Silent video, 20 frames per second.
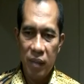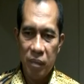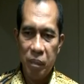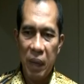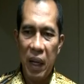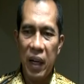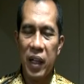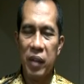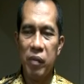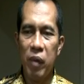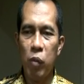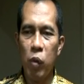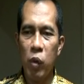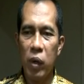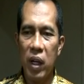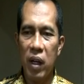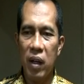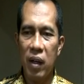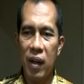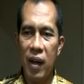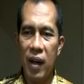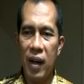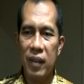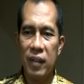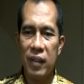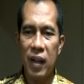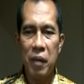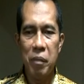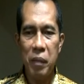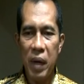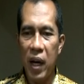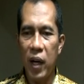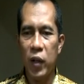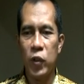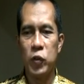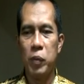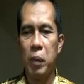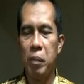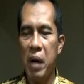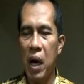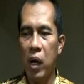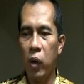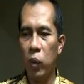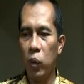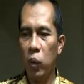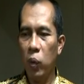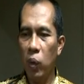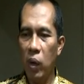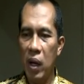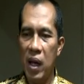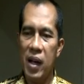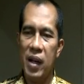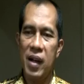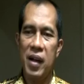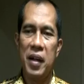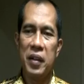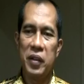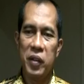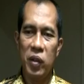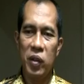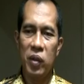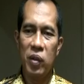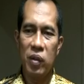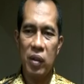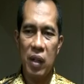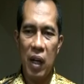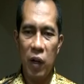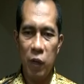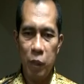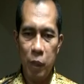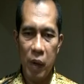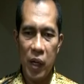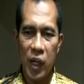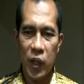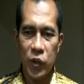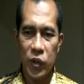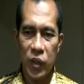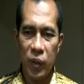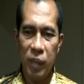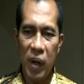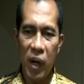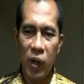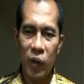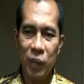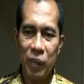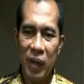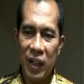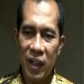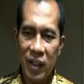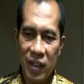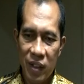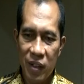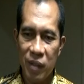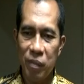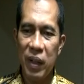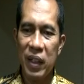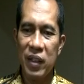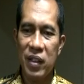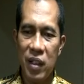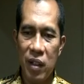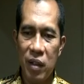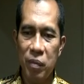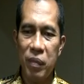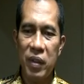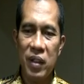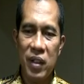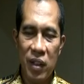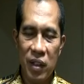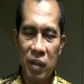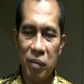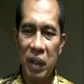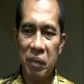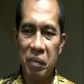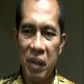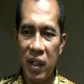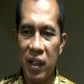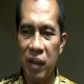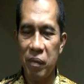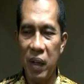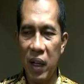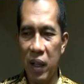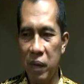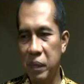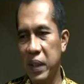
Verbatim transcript: paling memungkinkan tanpa harus membangun ulang atau kalau memang harus dibangun mana di tempat di, di tempat mana yang paling